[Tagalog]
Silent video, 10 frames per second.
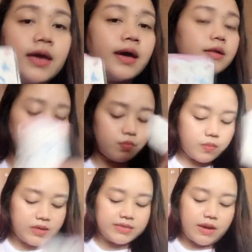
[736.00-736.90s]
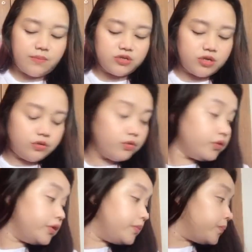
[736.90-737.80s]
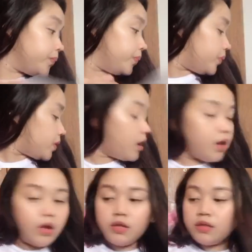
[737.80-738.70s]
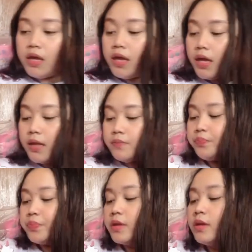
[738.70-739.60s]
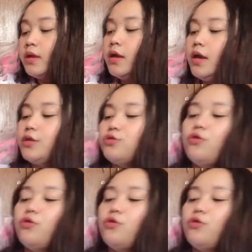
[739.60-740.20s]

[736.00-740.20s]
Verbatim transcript: So, kasama siya doon. And then, ito.